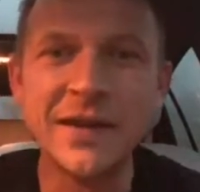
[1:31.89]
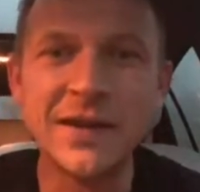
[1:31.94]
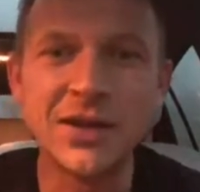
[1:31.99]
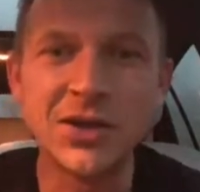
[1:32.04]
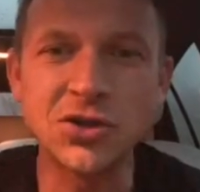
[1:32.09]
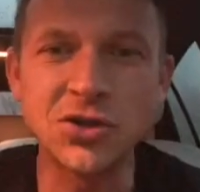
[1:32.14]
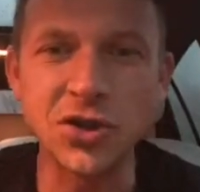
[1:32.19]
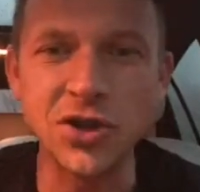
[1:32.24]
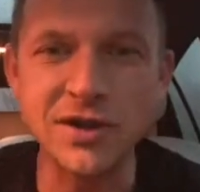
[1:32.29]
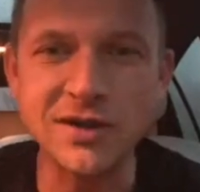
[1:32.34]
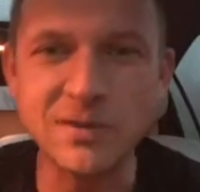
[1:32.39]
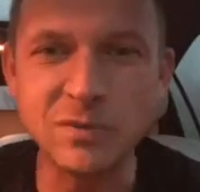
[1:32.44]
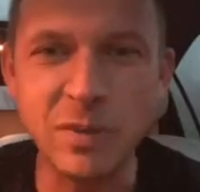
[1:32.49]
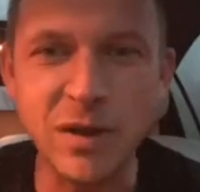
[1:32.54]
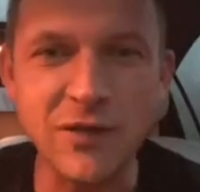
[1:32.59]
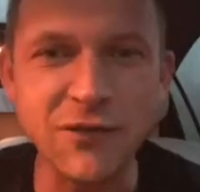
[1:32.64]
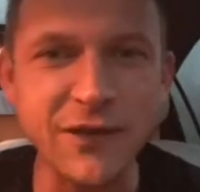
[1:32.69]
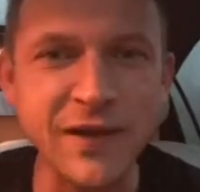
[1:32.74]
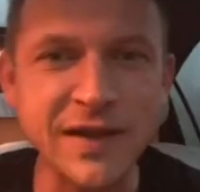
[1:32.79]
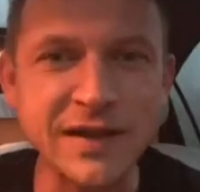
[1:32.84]
Kto jest z
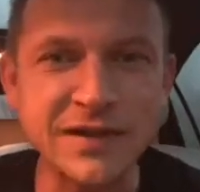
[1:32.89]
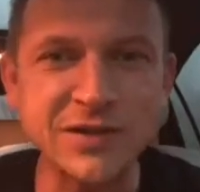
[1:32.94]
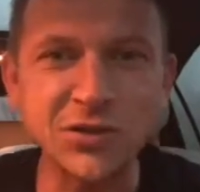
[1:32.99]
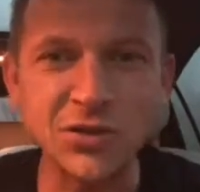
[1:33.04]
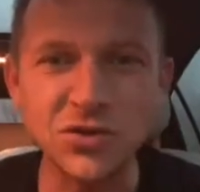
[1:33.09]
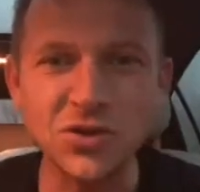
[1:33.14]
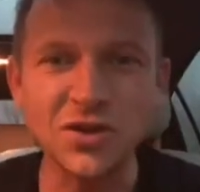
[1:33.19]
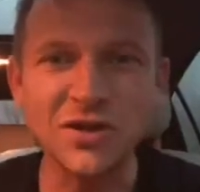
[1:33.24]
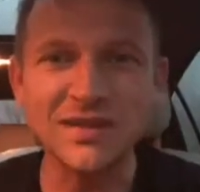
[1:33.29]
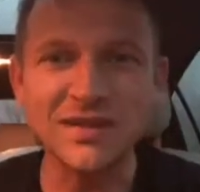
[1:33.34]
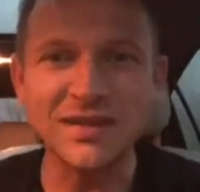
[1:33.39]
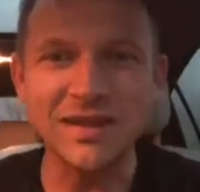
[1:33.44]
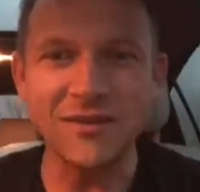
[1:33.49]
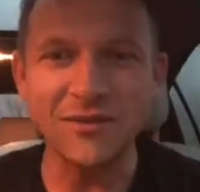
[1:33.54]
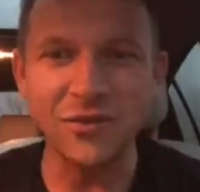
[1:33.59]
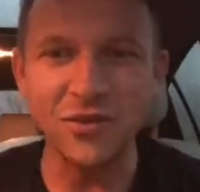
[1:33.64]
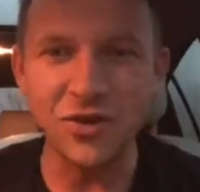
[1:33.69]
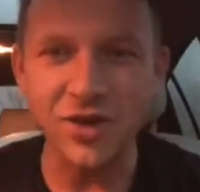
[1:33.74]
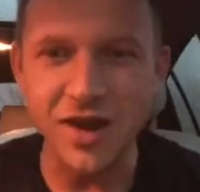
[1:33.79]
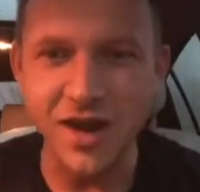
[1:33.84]
Belfastu, kto jest z
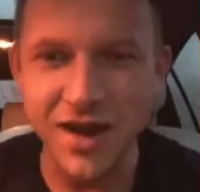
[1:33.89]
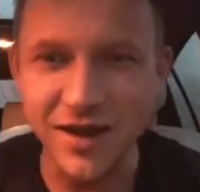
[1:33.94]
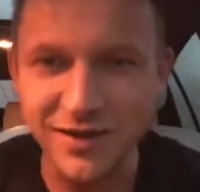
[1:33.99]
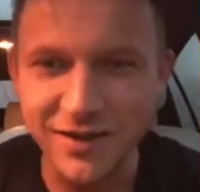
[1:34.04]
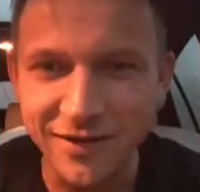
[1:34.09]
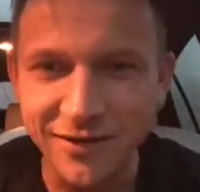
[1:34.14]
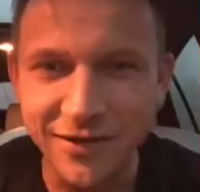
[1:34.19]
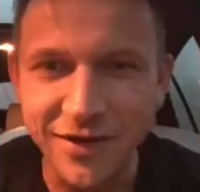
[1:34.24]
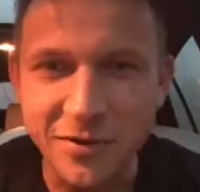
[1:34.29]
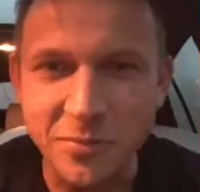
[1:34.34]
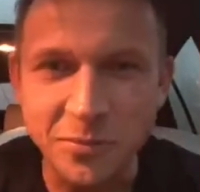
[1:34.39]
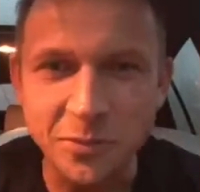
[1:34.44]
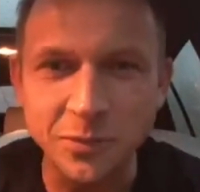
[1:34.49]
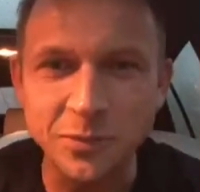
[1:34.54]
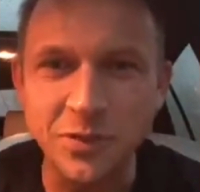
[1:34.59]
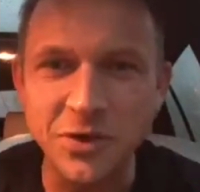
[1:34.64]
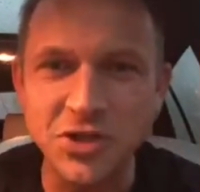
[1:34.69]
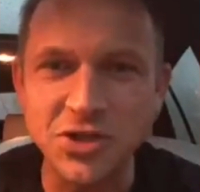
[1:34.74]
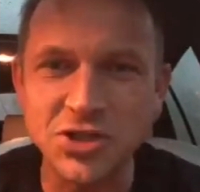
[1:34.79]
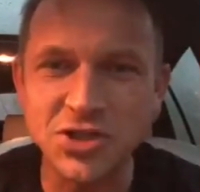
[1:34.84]
Jawora, nie wiem,
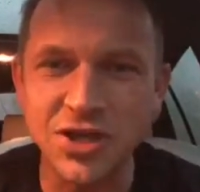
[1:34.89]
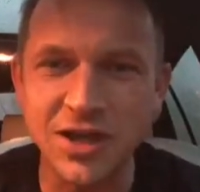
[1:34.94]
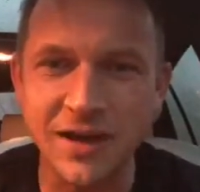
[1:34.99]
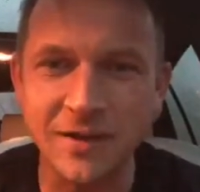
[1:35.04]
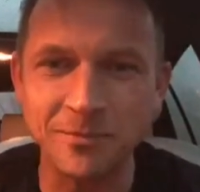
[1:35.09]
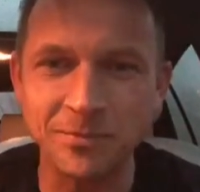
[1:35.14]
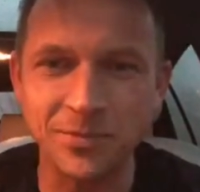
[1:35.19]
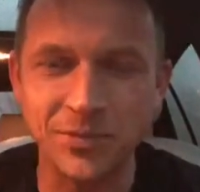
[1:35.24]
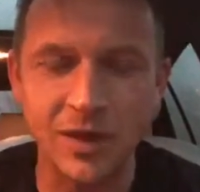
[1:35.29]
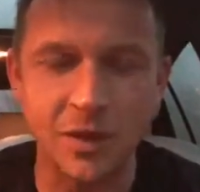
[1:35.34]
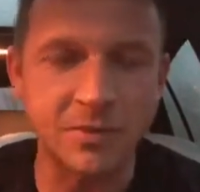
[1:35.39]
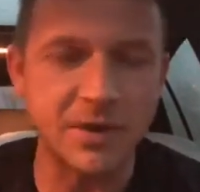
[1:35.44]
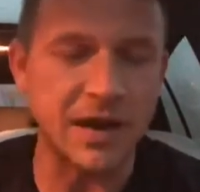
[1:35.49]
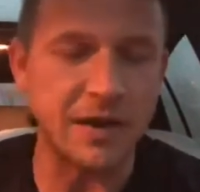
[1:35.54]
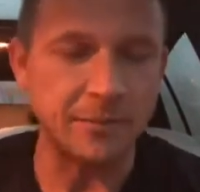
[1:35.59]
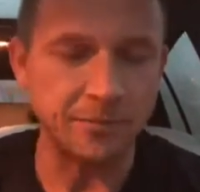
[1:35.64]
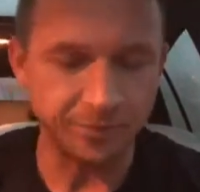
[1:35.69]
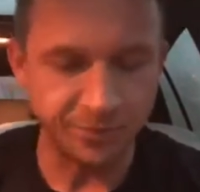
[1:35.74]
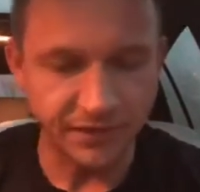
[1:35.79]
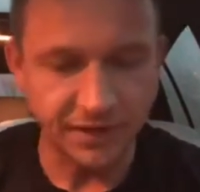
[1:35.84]
piszcie.
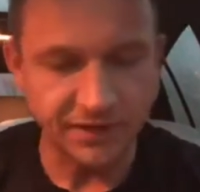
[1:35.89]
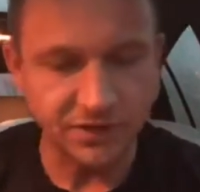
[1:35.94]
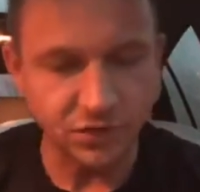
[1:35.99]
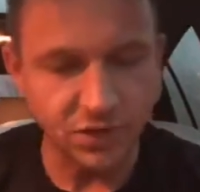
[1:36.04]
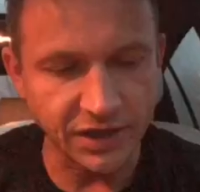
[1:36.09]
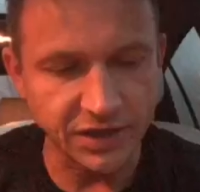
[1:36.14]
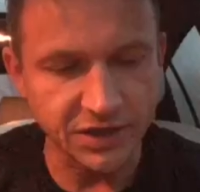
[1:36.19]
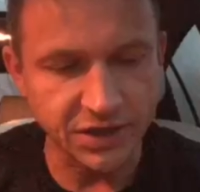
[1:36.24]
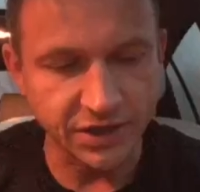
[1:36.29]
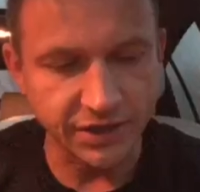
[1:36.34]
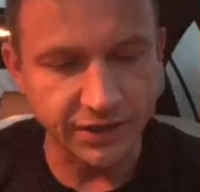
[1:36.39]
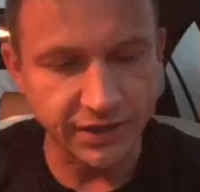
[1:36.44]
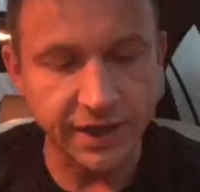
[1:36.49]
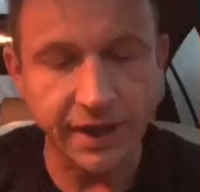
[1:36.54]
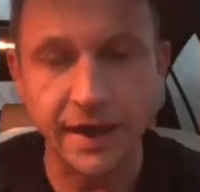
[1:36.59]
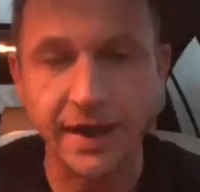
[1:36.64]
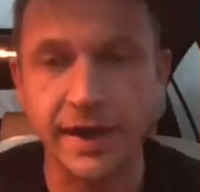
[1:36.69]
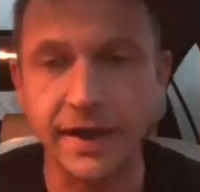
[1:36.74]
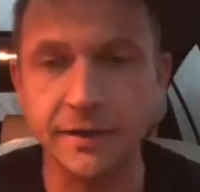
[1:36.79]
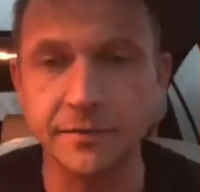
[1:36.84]
Dobra, Słuchajcie,
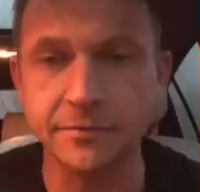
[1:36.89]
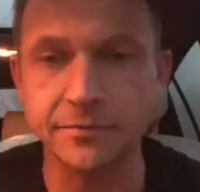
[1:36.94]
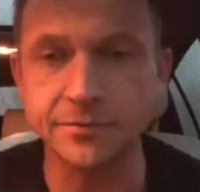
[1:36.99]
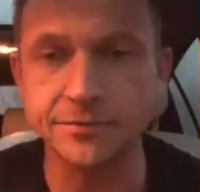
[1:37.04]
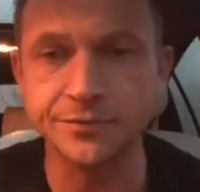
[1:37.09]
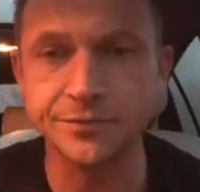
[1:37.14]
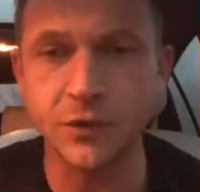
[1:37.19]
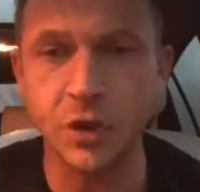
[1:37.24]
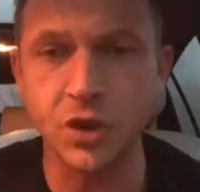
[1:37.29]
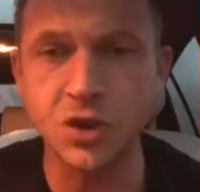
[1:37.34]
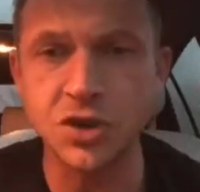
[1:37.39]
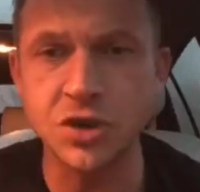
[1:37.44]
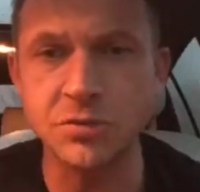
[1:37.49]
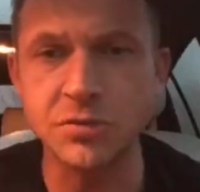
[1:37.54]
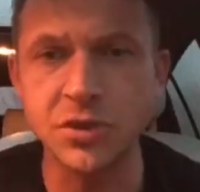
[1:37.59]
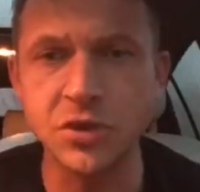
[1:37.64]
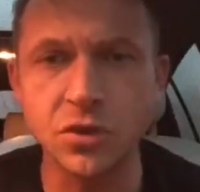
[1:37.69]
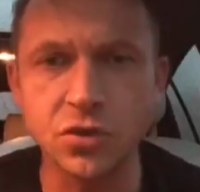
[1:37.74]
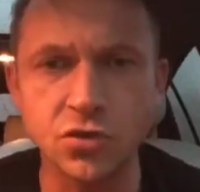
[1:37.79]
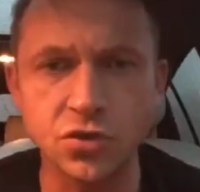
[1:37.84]
8
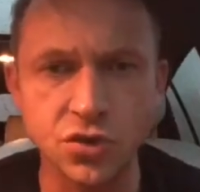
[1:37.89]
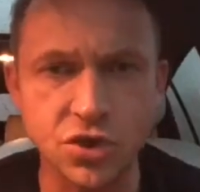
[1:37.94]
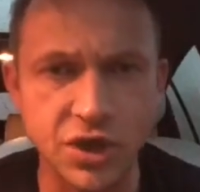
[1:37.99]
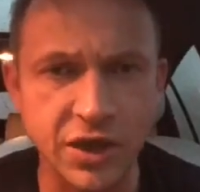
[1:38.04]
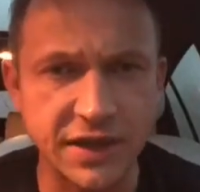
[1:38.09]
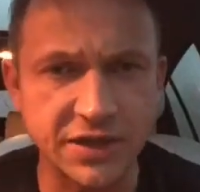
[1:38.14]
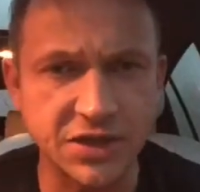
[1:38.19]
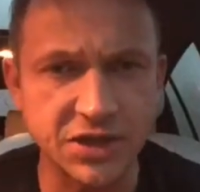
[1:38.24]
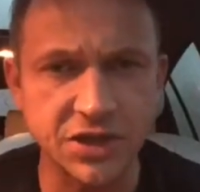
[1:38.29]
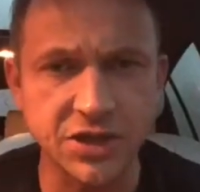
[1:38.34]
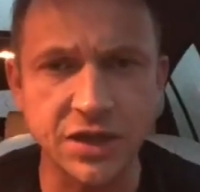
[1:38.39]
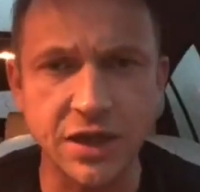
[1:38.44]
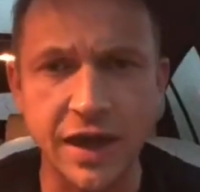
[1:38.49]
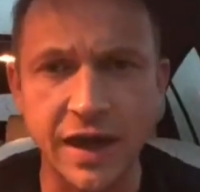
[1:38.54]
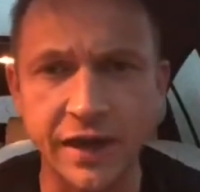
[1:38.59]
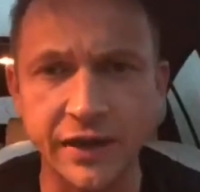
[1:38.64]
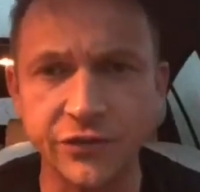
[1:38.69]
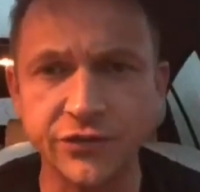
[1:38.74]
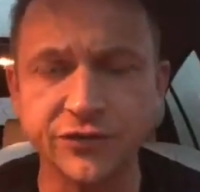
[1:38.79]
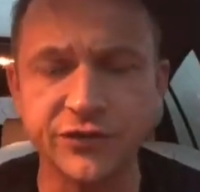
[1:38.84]
minut już leci
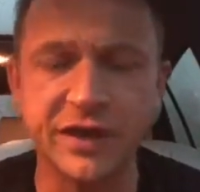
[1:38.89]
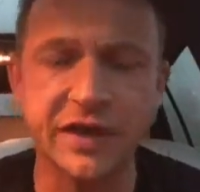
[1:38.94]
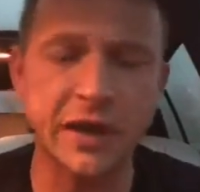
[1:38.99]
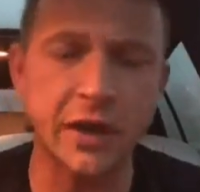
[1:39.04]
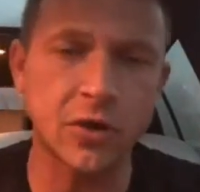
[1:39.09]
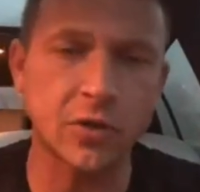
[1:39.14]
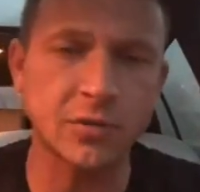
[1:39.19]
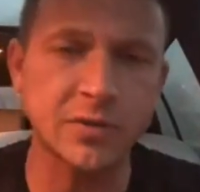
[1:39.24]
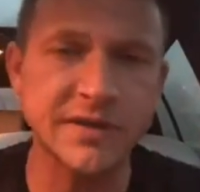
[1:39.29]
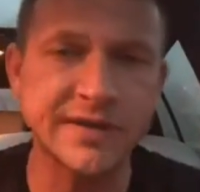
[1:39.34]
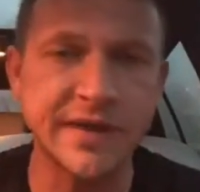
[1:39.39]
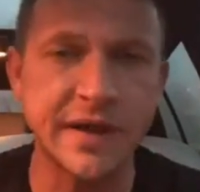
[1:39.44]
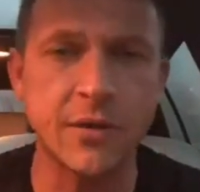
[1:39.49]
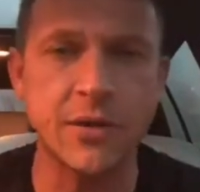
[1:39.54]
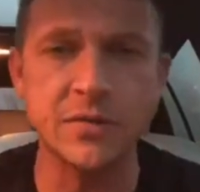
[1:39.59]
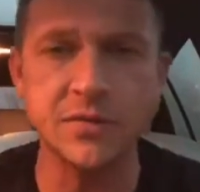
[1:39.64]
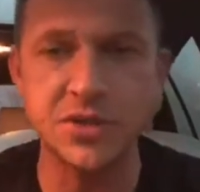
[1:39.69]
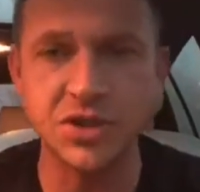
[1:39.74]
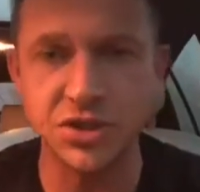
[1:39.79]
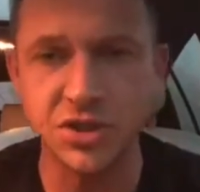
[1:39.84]
live, tak jak
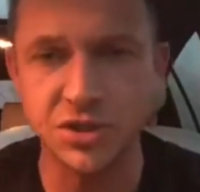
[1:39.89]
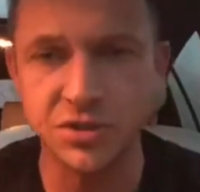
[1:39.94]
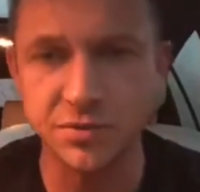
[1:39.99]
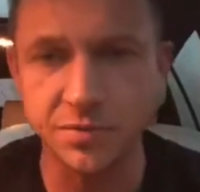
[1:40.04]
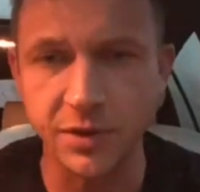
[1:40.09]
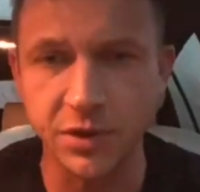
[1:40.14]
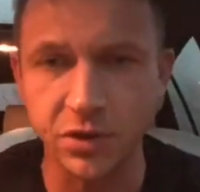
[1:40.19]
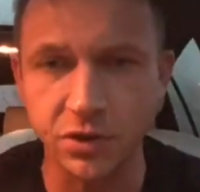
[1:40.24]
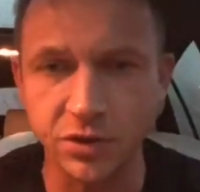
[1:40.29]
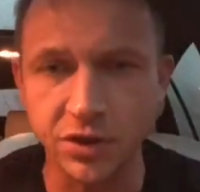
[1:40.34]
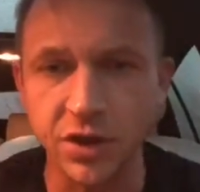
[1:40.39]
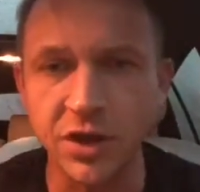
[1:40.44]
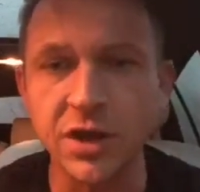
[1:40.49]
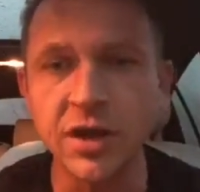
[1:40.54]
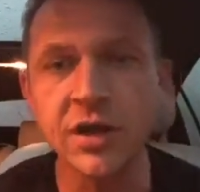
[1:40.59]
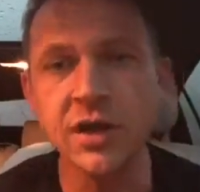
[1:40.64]
obiecałem, 10 minut.